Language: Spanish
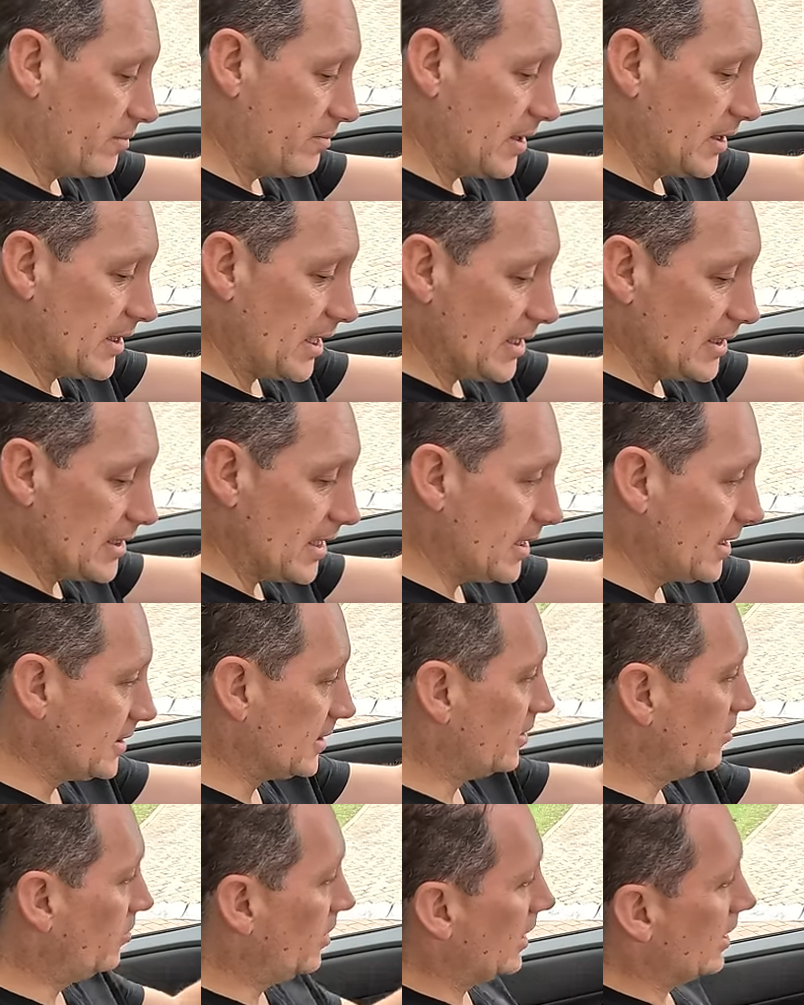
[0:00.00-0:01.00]
metalizada en
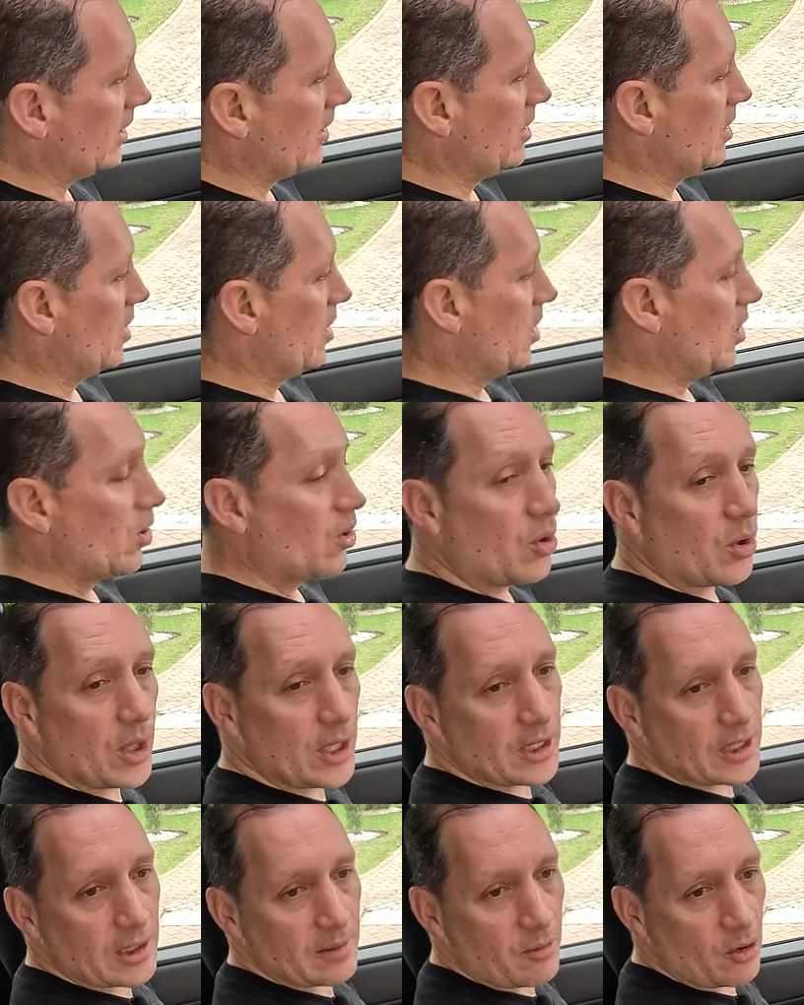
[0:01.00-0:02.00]
este lugar o
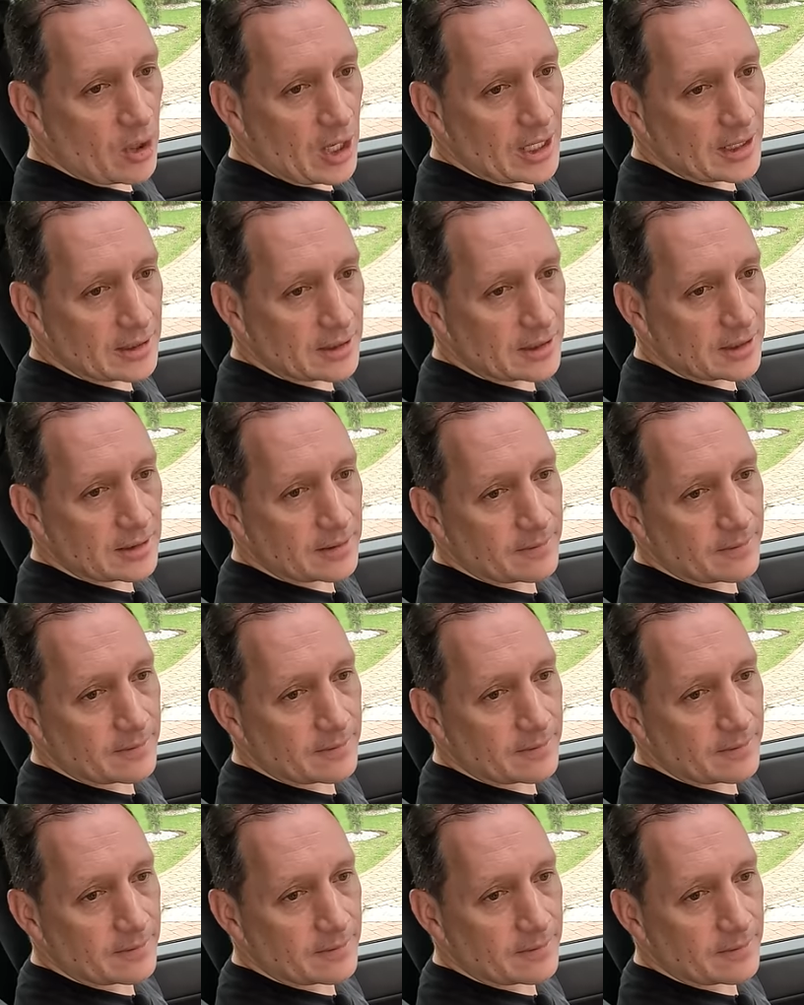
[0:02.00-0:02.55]
en el volante.